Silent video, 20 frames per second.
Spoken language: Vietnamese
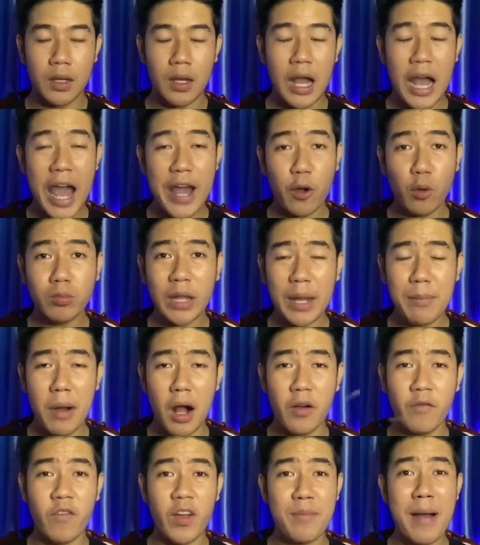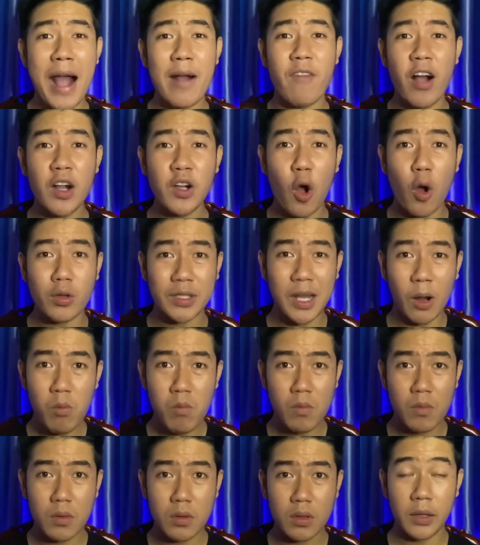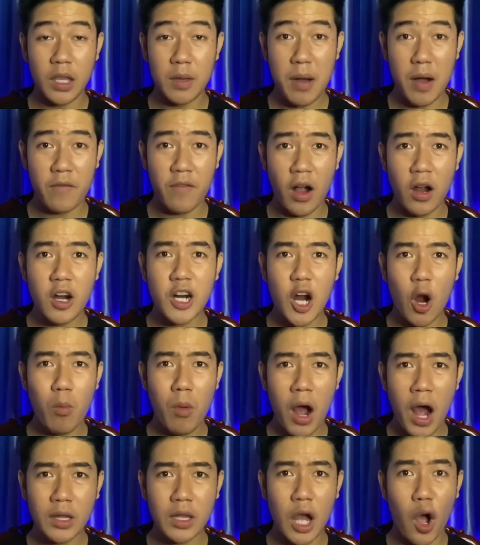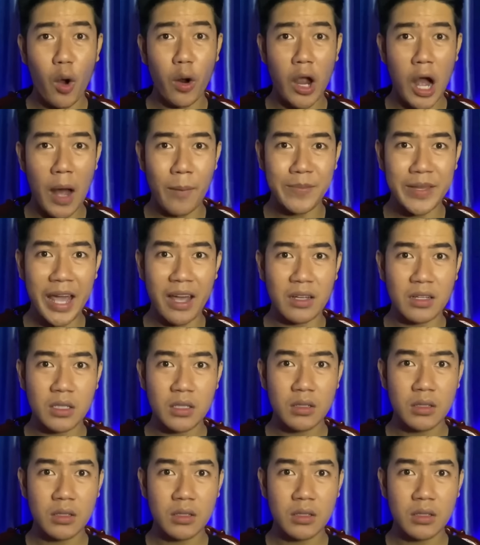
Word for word: Ai cũng thấy mừng vì bà vẫn còn sống, nhưng mà vẫn không hết hồi hộp nha.